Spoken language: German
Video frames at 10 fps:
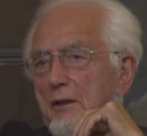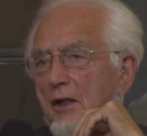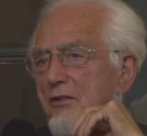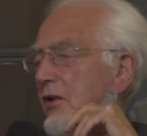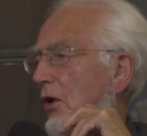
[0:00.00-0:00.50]

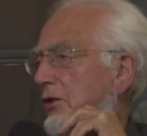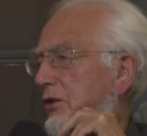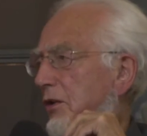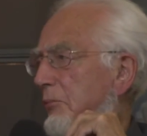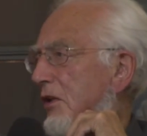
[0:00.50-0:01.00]
Das
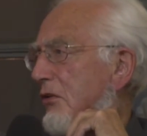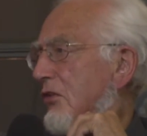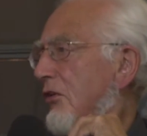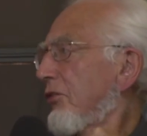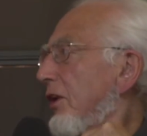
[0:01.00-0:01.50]
leuchtet mir
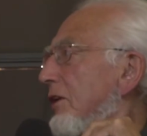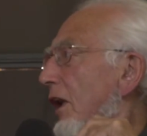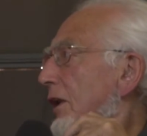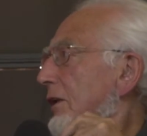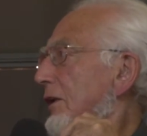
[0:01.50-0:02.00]
sofort
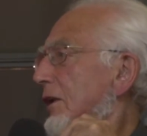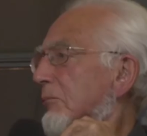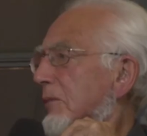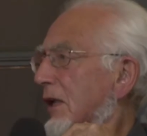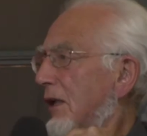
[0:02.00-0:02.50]
ein,
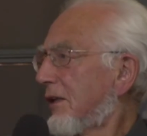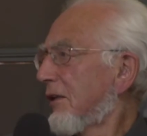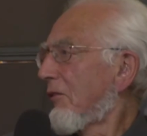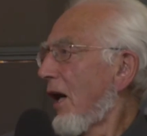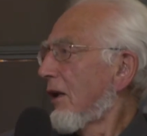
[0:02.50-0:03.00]
denn
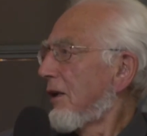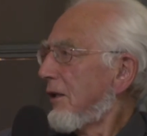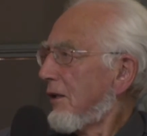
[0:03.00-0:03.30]
Mielke war